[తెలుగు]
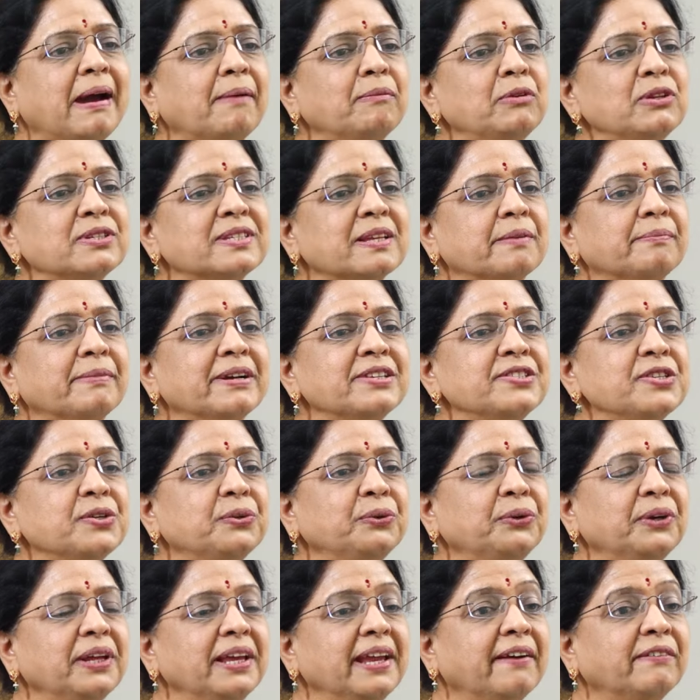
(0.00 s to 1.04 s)
మామూలు సమాజం
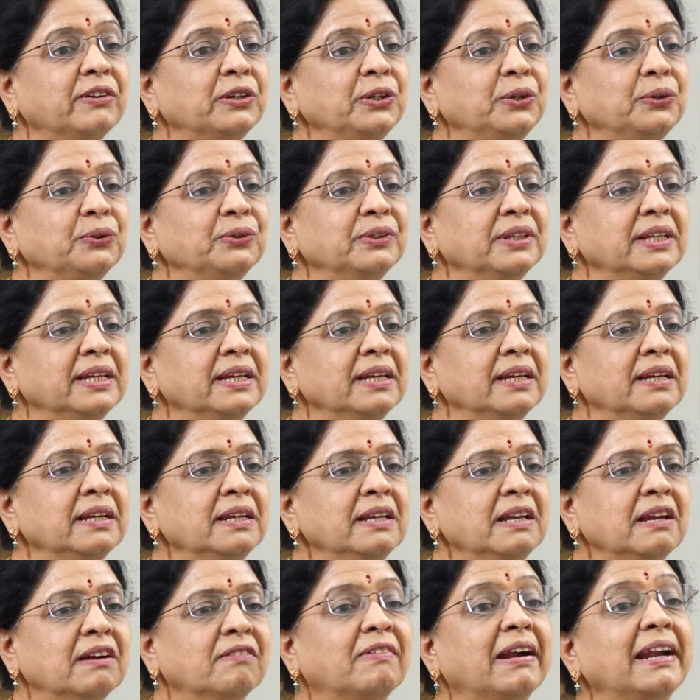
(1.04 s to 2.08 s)
కూడా ఏమంటుంది
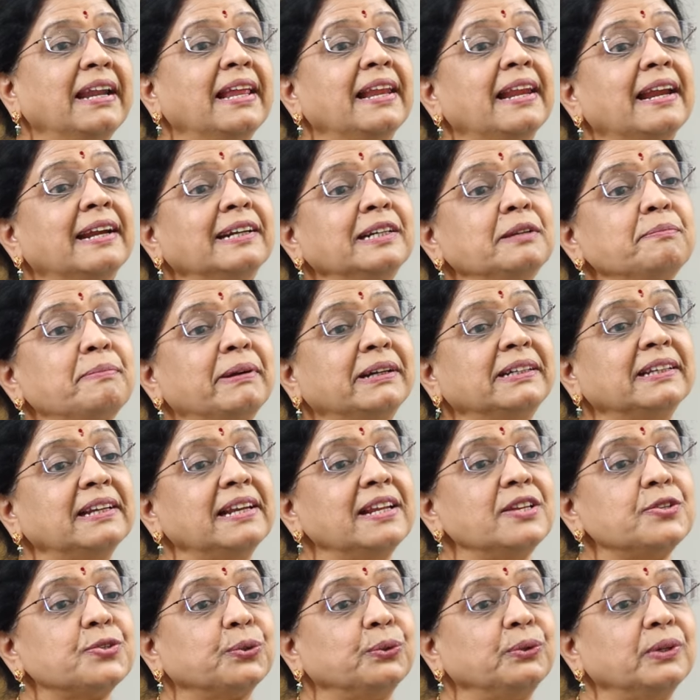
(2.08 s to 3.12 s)
వాళ్ళు ఎలాంటి బట్టలు
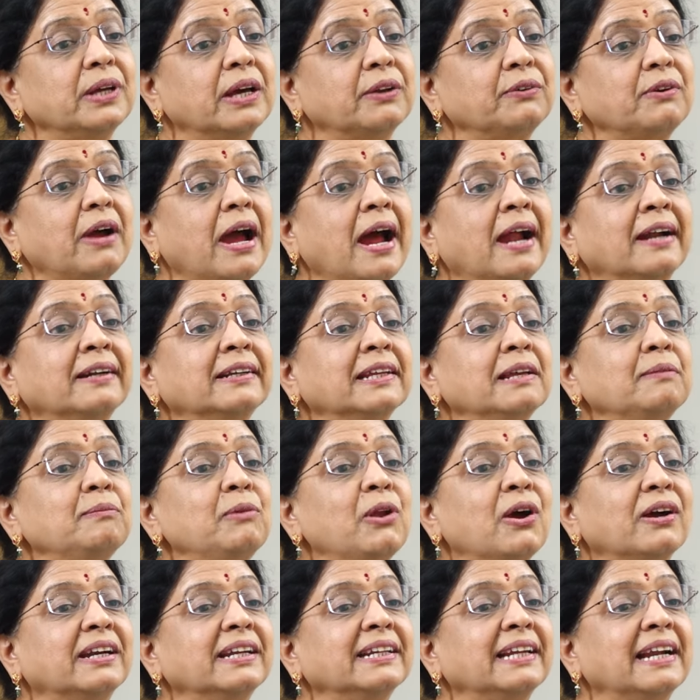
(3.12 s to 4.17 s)
వేసుకున్నారు ఆ టైంలో
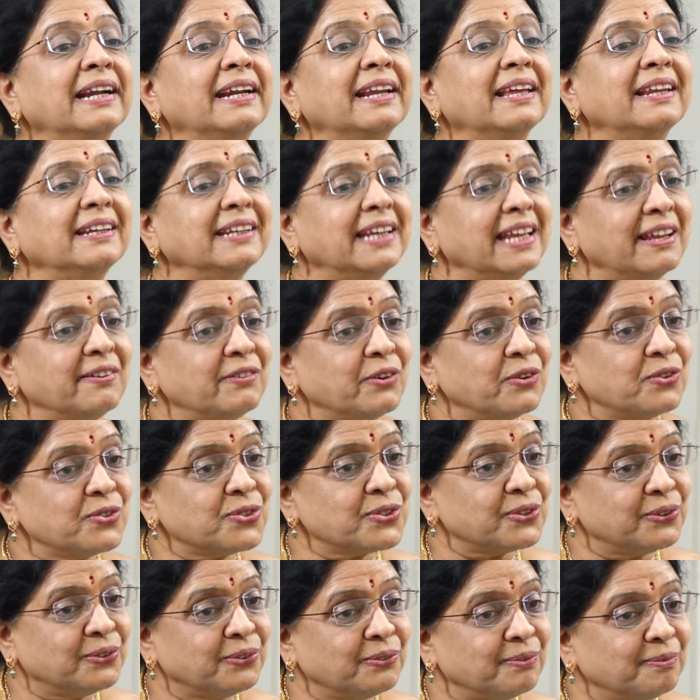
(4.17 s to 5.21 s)
అక్కడికి వెళ్ళడానికి
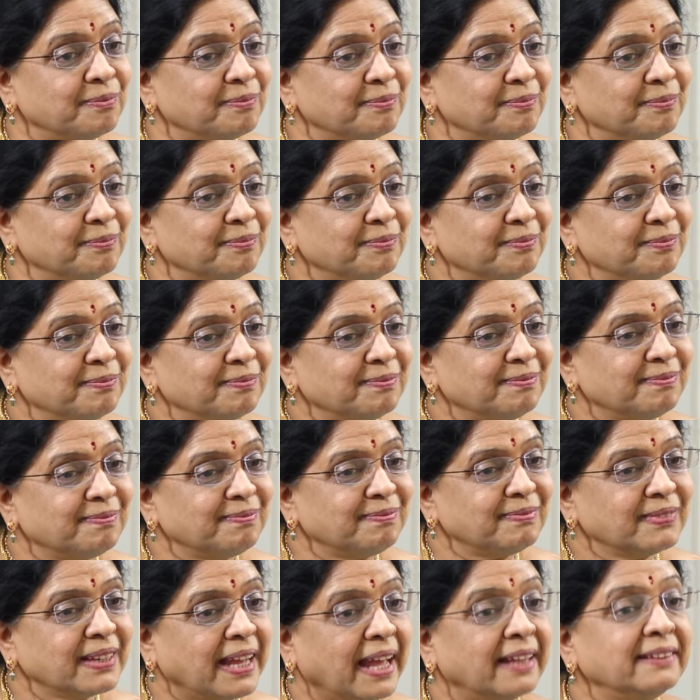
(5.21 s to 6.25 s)
ఏమవసరం
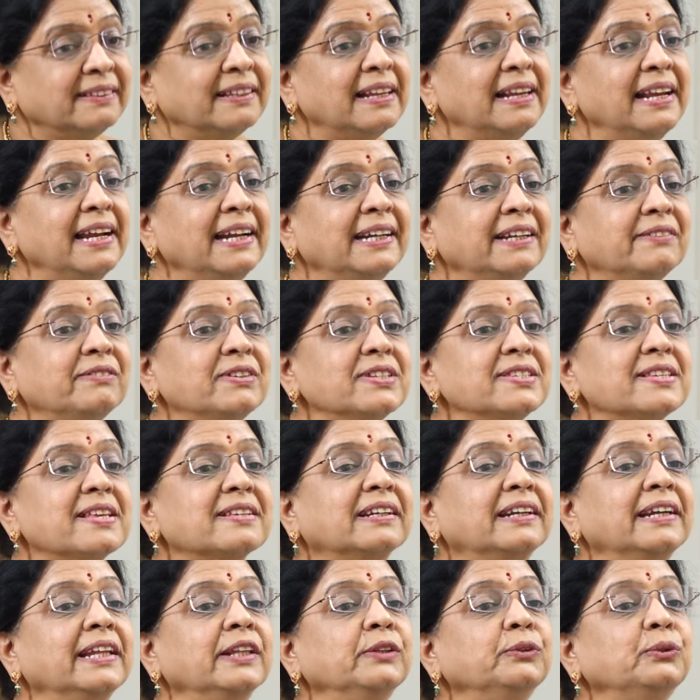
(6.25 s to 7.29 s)
అంత లేట్ అవర్స్
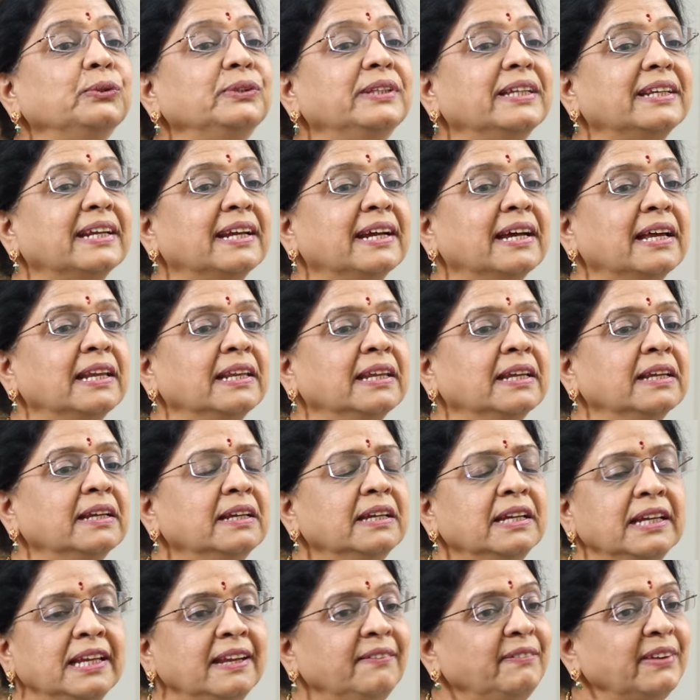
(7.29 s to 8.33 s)
అక్కడ ఎందుకు తిరగాలి
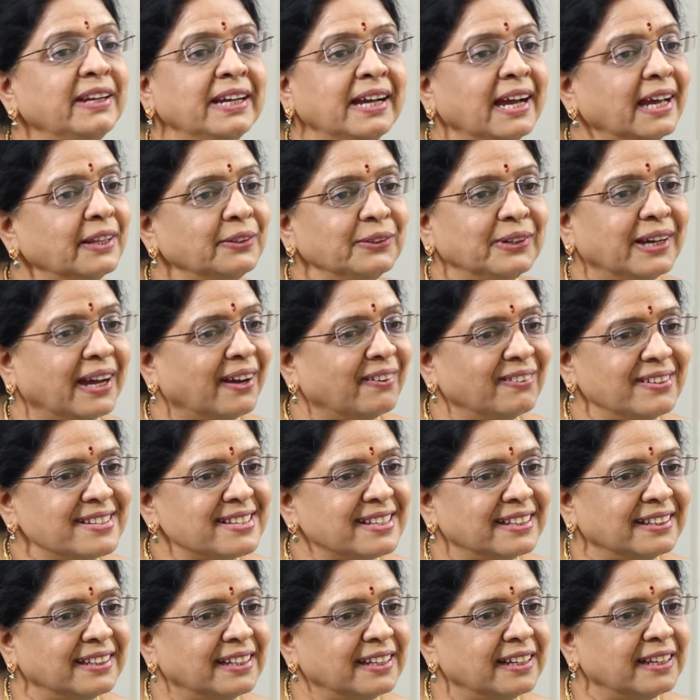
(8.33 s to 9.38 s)
ఇవి కాదు
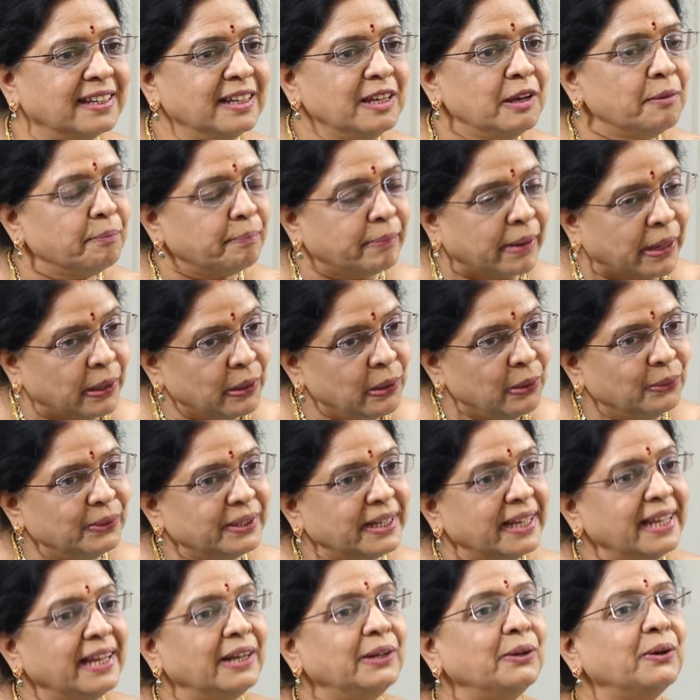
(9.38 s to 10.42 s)
కావాల్సింది పనులు
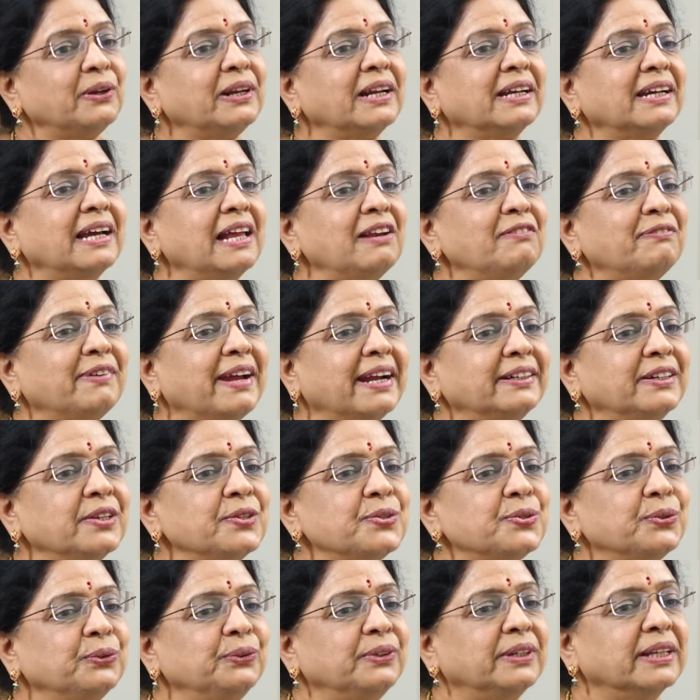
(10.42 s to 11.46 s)
ఉంటాయి ఎన్నో రకాల
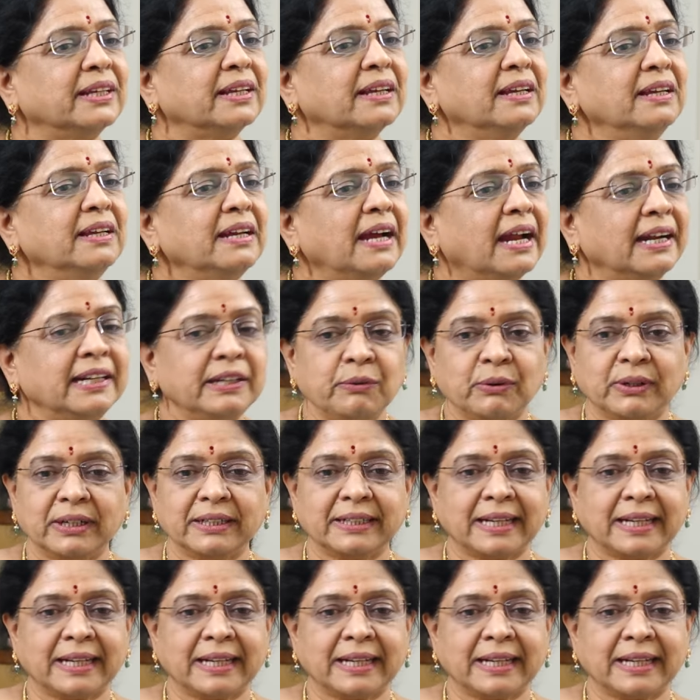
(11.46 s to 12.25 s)
ఫ్యాక్టర్స్ ఉంటాయి అంటే ఒక